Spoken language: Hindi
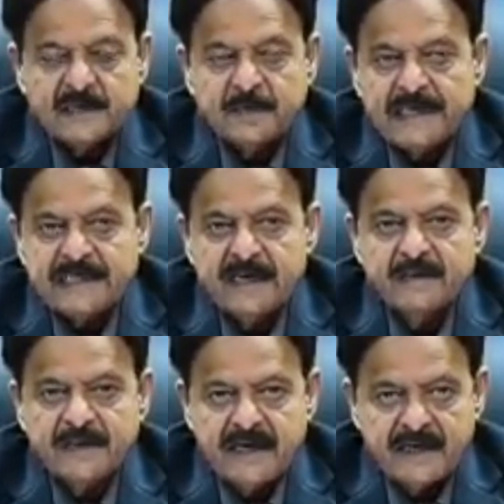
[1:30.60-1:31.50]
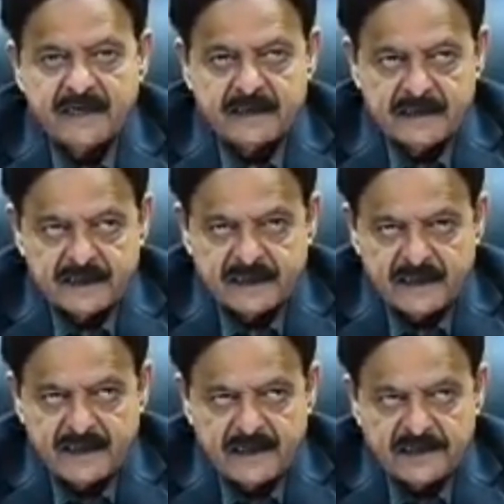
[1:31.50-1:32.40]
स्पेशल इम्तहान कंडक्ट
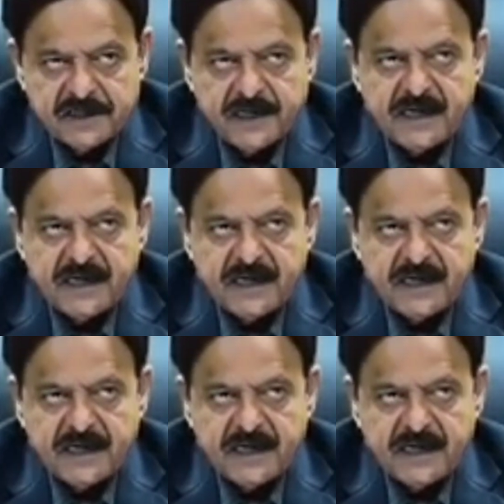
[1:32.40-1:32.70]
करेंगे इन